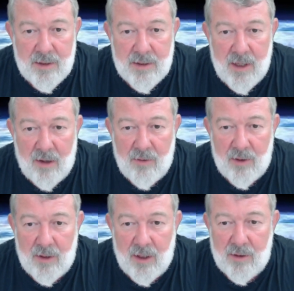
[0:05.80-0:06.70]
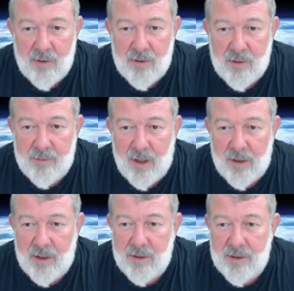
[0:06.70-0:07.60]
разговора для того, чтобы
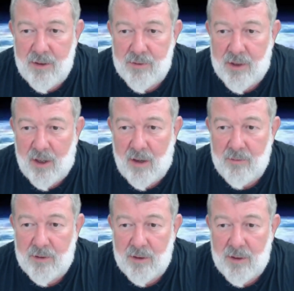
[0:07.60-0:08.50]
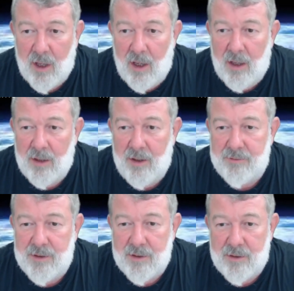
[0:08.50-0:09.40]
кадрить. Девушка работает на
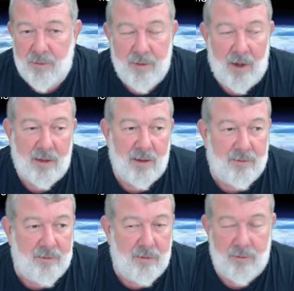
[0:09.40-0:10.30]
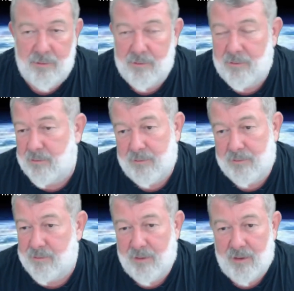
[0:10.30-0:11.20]
все сто процентов.
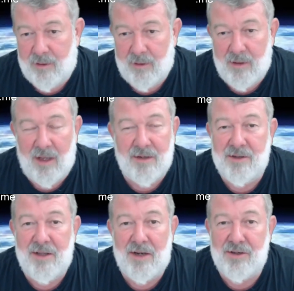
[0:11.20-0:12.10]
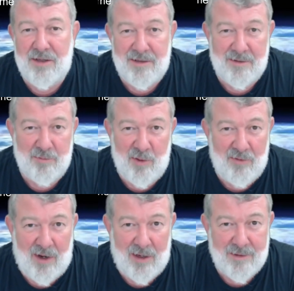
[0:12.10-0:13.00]
Это даже, даже не
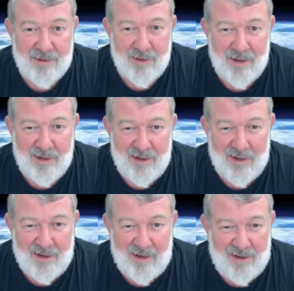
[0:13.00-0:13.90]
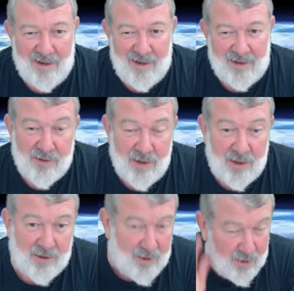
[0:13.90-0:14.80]
сомневайтесь. Это
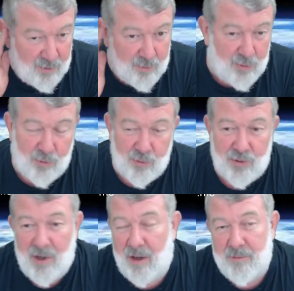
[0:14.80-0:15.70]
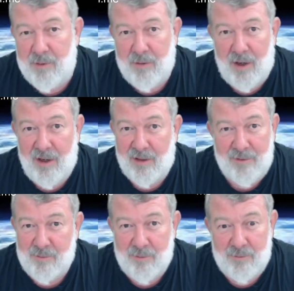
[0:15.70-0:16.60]
женщина любит ушами,
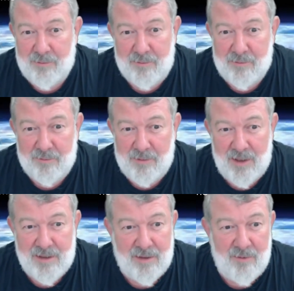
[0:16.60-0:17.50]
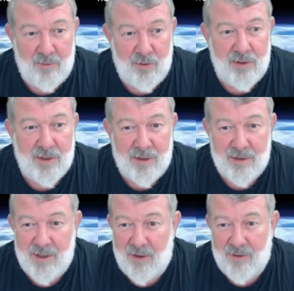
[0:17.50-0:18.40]
поэтому если вы будете
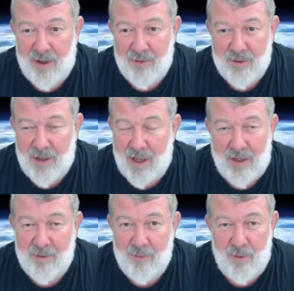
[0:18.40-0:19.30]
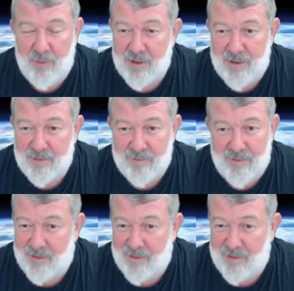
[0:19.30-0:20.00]
разговаривать таким образом,